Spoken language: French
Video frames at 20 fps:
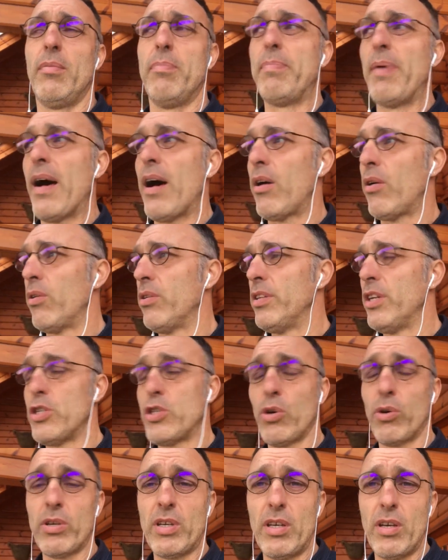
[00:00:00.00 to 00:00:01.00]
par des
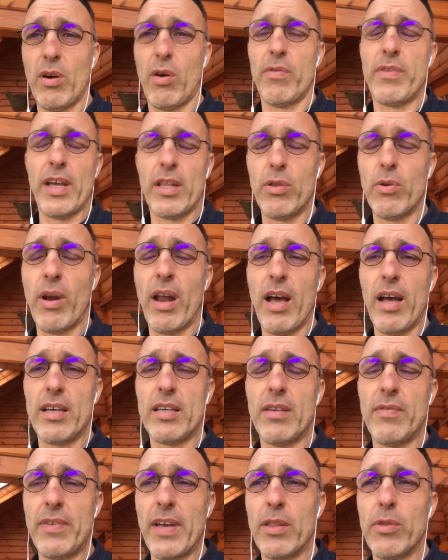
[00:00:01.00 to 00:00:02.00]
gens qui, reviennent de la,
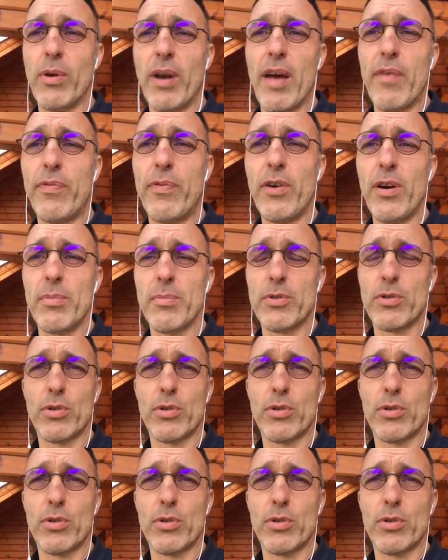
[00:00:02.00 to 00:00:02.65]
qui viennent de la forme.